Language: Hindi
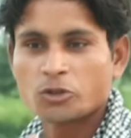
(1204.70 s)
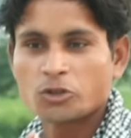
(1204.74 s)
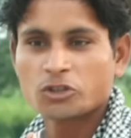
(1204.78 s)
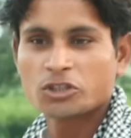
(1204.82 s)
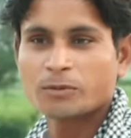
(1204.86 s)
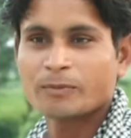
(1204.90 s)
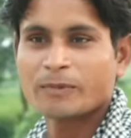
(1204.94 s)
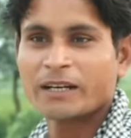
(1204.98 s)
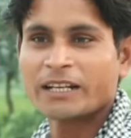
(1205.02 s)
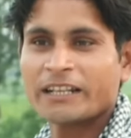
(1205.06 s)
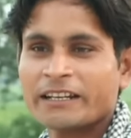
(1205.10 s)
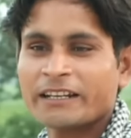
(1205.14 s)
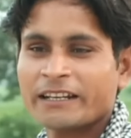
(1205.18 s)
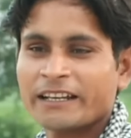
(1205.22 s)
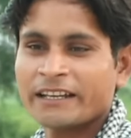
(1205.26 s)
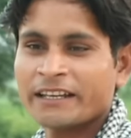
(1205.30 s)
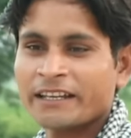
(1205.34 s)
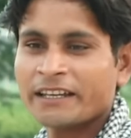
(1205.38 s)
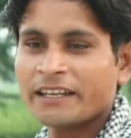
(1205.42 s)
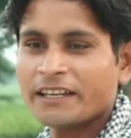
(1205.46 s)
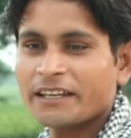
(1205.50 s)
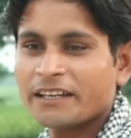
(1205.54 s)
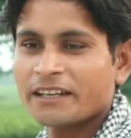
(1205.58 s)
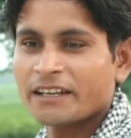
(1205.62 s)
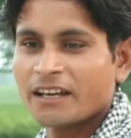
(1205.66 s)
दुश्मनी
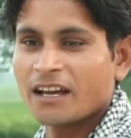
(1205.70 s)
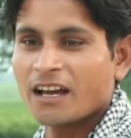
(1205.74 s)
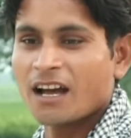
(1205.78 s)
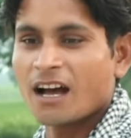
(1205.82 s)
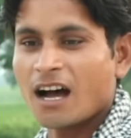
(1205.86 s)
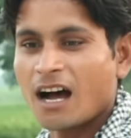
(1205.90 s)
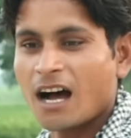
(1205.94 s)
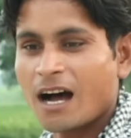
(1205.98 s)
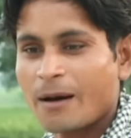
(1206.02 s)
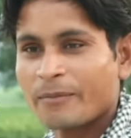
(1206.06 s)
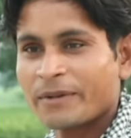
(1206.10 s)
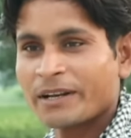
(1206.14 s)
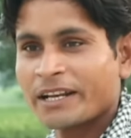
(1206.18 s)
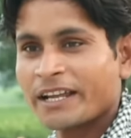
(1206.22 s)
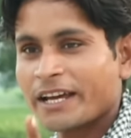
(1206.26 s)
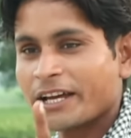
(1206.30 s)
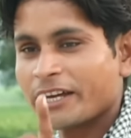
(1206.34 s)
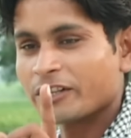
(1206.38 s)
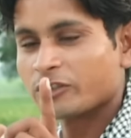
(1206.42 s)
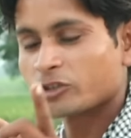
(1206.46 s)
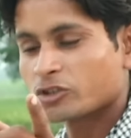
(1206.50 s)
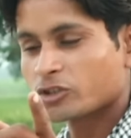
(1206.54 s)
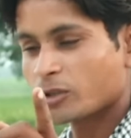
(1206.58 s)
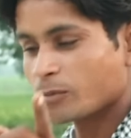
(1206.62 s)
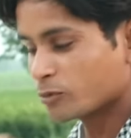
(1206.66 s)
नहीं हमने
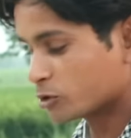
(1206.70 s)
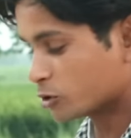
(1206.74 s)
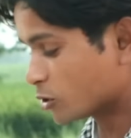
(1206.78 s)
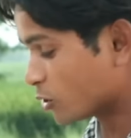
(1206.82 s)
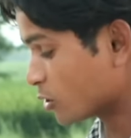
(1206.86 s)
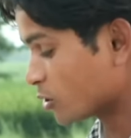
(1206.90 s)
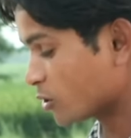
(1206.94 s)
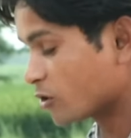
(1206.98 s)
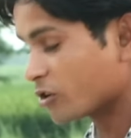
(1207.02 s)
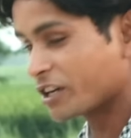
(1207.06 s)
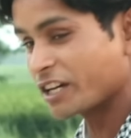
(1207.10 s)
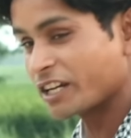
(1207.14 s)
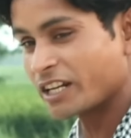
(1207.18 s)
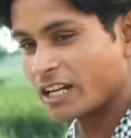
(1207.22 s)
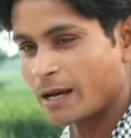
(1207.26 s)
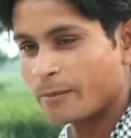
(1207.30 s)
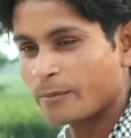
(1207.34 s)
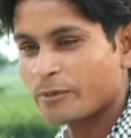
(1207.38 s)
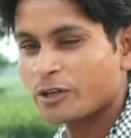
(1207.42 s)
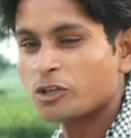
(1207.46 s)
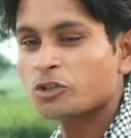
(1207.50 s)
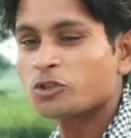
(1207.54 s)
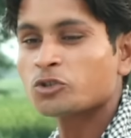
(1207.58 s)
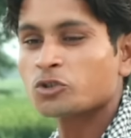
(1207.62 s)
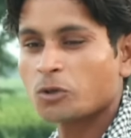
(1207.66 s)
तुम दोनों के
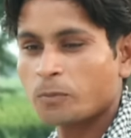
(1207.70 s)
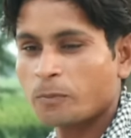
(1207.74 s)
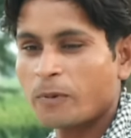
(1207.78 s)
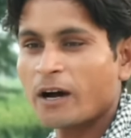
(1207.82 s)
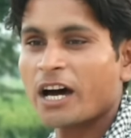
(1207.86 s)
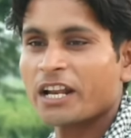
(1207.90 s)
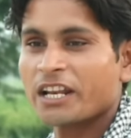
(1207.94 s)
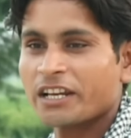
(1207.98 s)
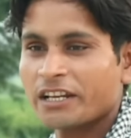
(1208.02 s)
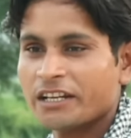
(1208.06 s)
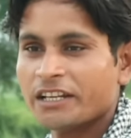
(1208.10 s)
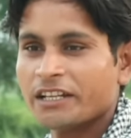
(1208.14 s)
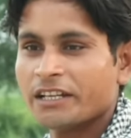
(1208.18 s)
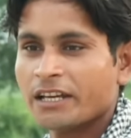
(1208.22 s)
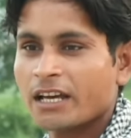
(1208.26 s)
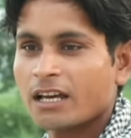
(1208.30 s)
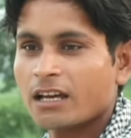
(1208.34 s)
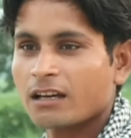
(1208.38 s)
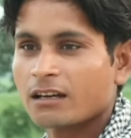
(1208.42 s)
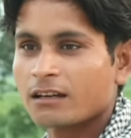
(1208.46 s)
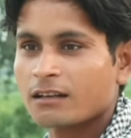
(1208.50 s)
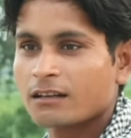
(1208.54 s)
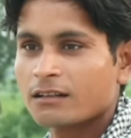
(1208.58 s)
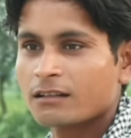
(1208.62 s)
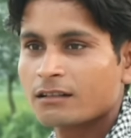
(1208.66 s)
नाम की सुपारी ली
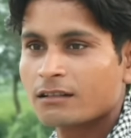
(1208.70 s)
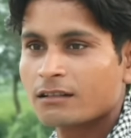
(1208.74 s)
है